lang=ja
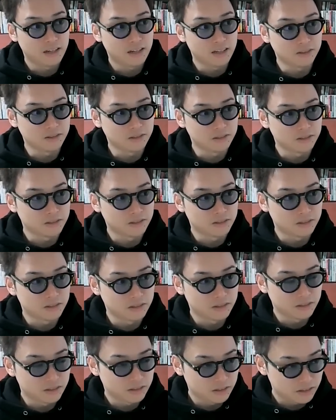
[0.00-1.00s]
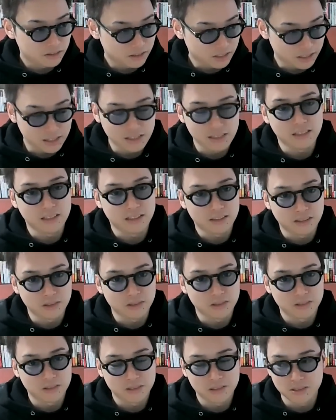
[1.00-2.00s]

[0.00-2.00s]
あの、全然いいんですけど、